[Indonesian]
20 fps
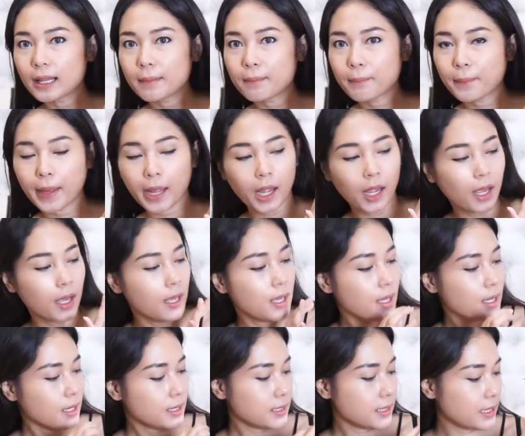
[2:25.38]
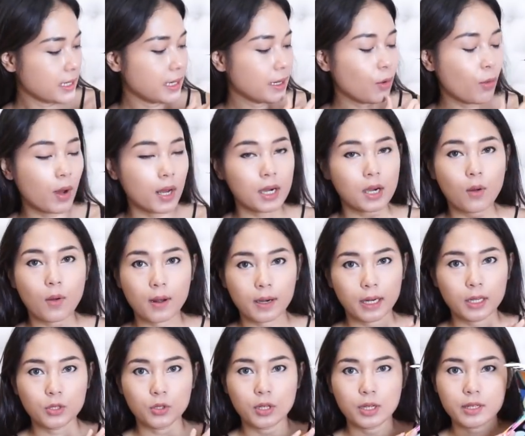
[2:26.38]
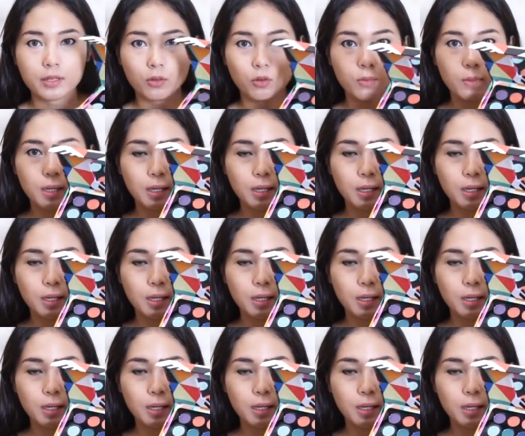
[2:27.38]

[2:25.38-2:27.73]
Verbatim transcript: Olympic. Jadi ini warna-warna juga seru